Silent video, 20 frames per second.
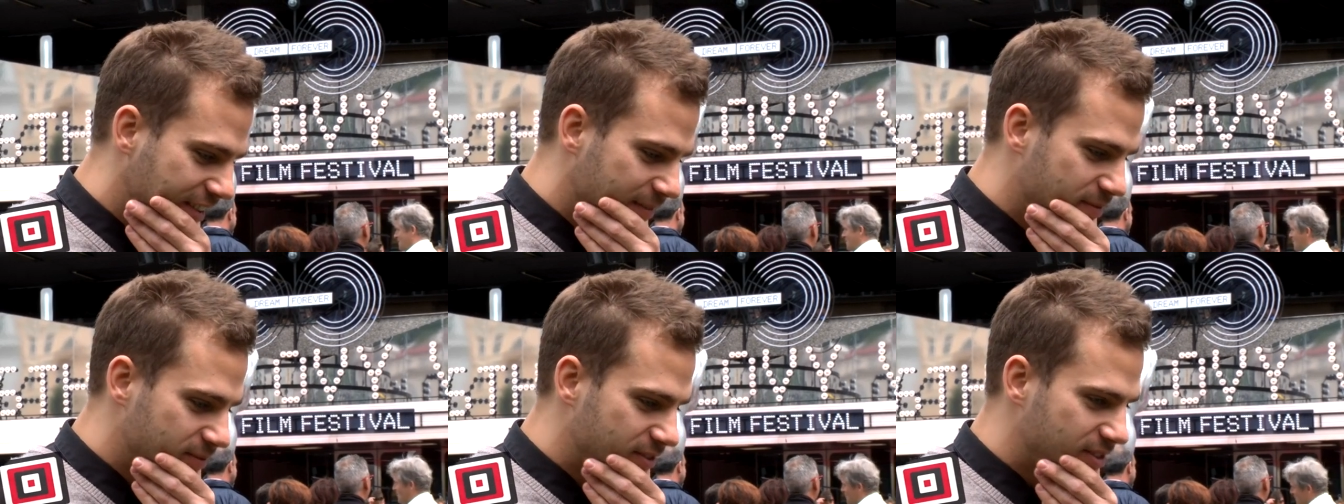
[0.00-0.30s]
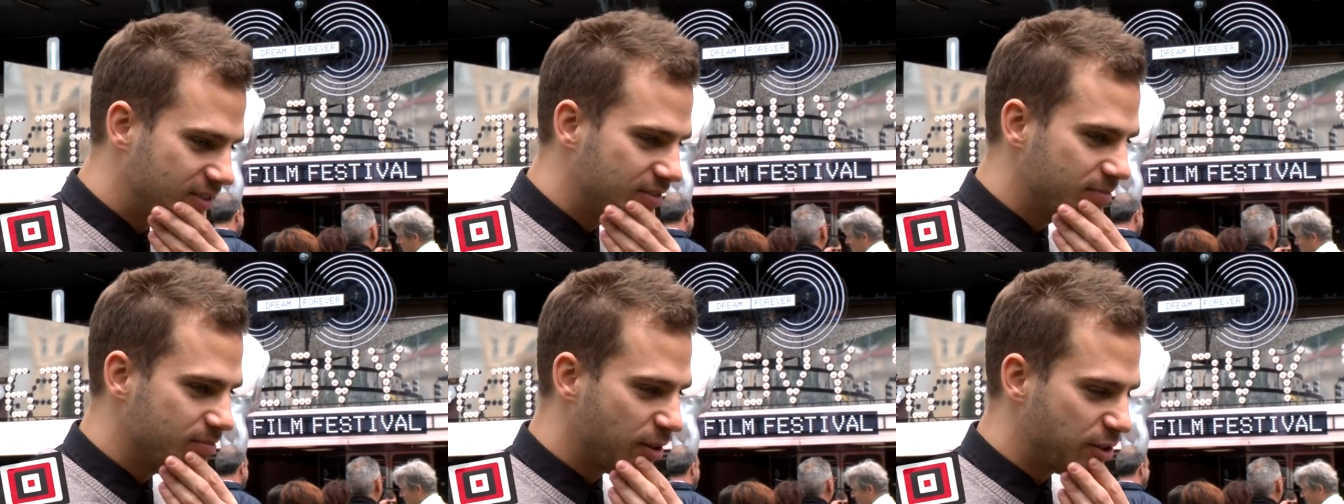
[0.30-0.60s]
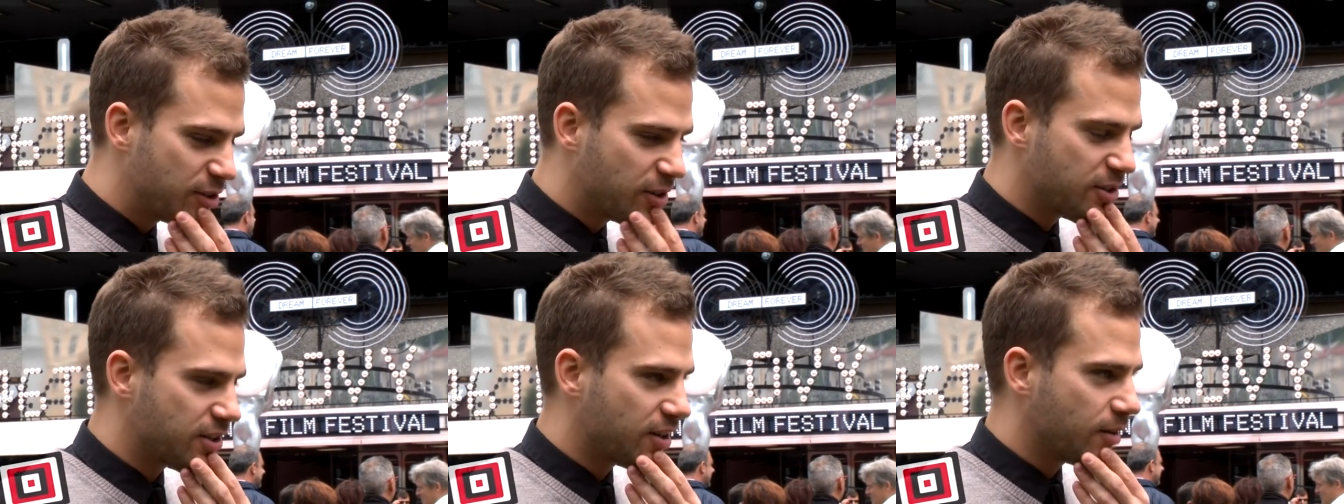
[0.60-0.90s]
tam
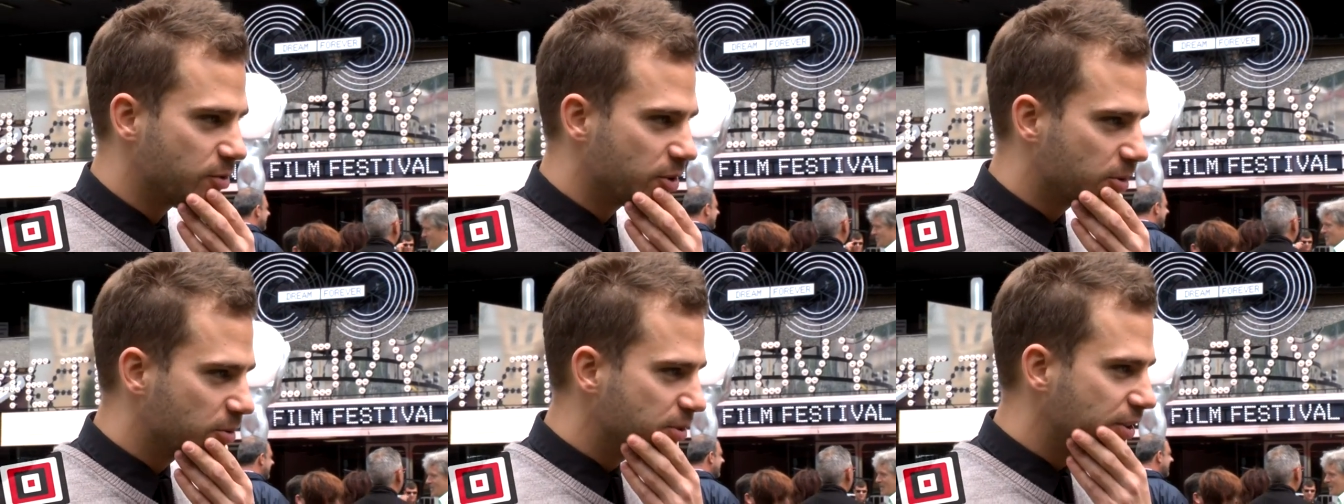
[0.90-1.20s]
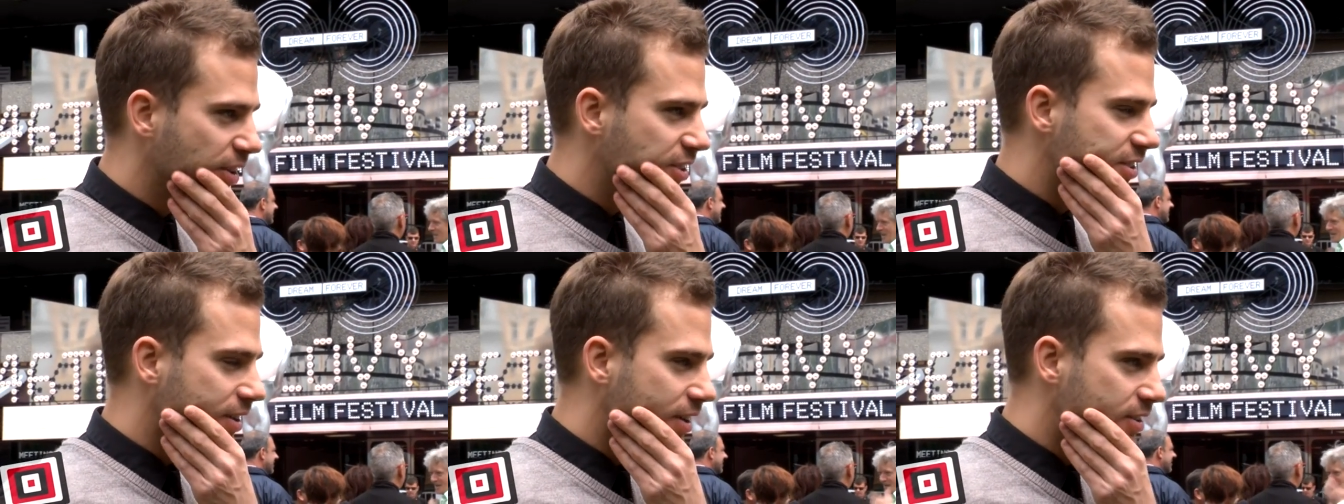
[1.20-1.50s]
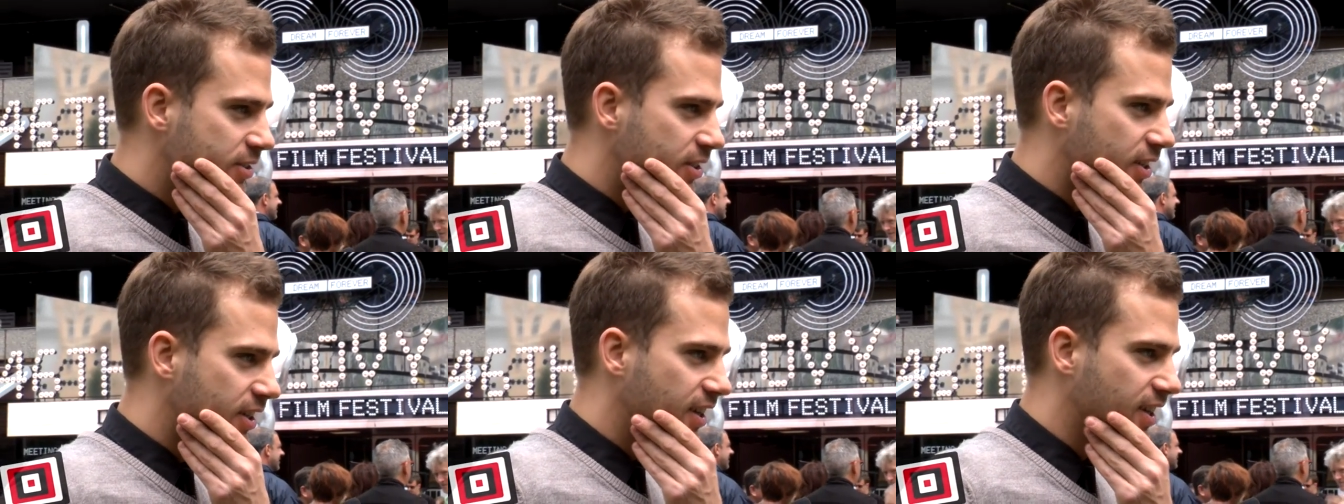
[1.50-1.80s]
Marcin Kaszaka będzie robił zdjęcia,
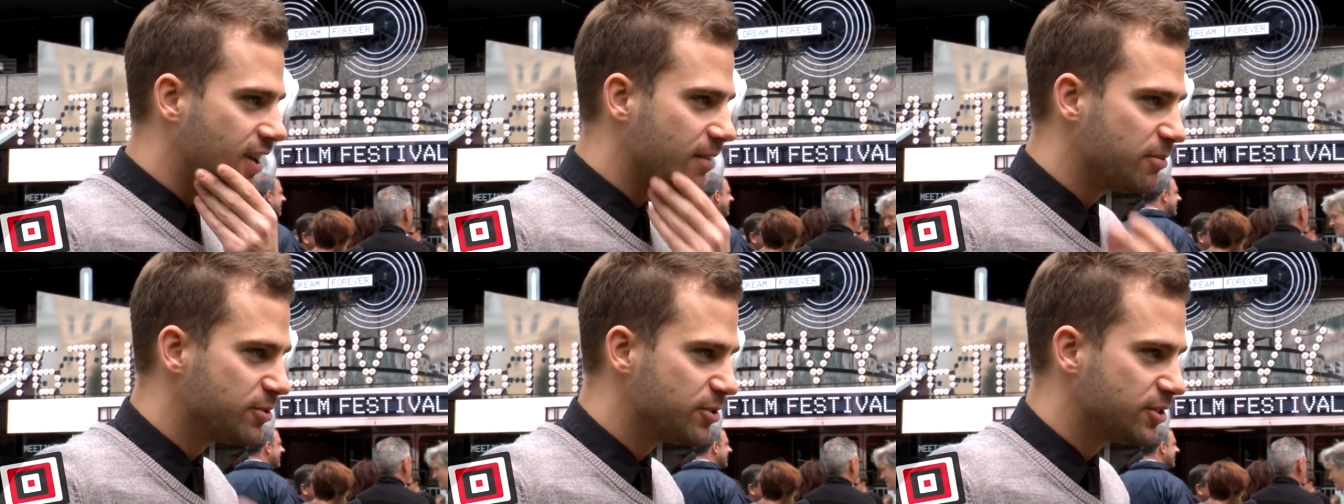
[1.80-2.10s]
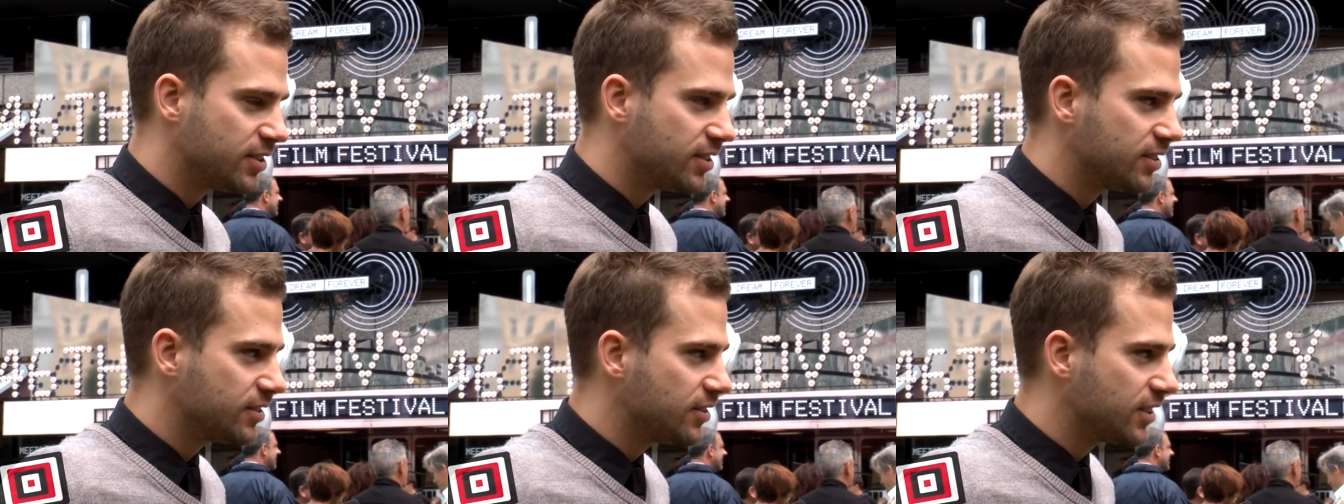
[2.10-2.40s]
Andrzej Chyra będzie